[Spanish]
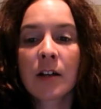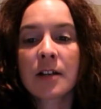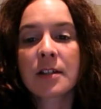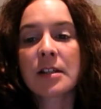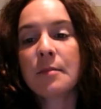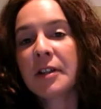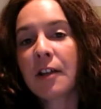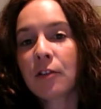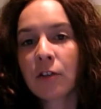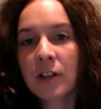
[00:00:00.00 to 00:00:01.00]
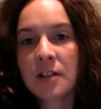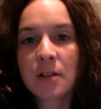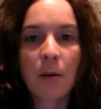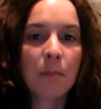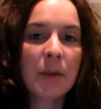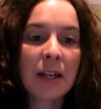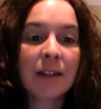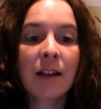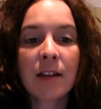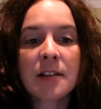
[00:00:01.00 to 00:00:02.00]
Estas limitaciones
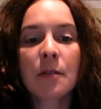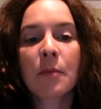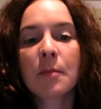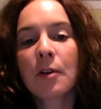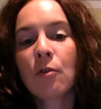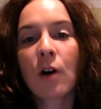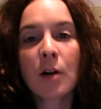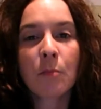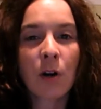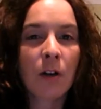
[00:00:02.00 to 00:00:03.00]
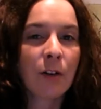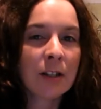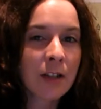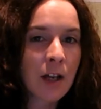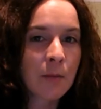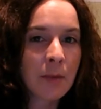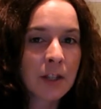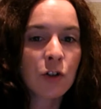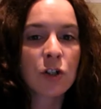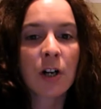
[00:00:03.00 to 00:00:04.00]
vienen dadas en primer lugar por la falta de
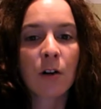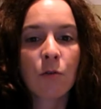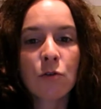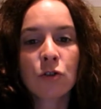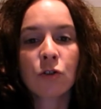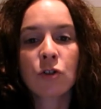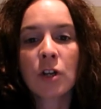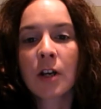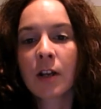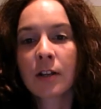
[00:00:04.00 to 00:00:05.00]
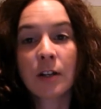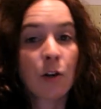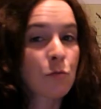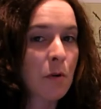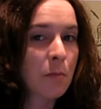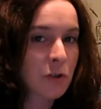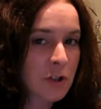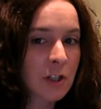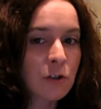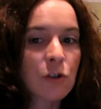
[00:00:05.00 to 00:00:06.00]
medios y recursos de los propios
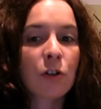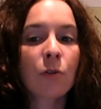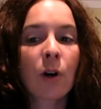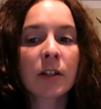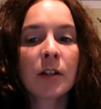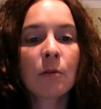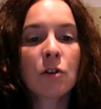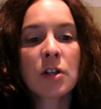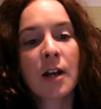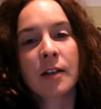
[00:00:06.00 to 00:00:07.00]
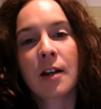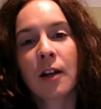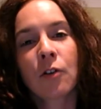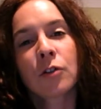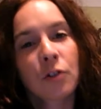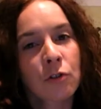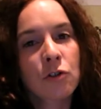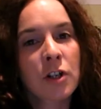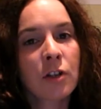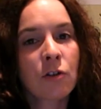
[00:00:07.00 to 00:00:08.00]
centros educativos, ya que no
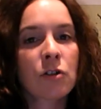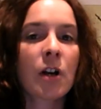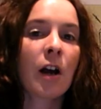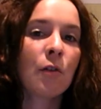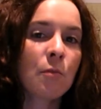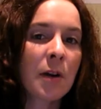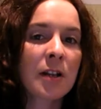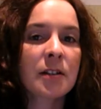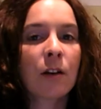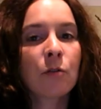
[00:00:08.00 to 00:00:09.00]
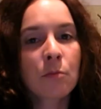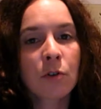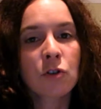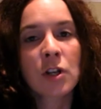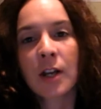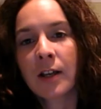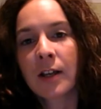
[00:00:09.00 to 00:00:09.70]
todos ellos alumnas y alumnos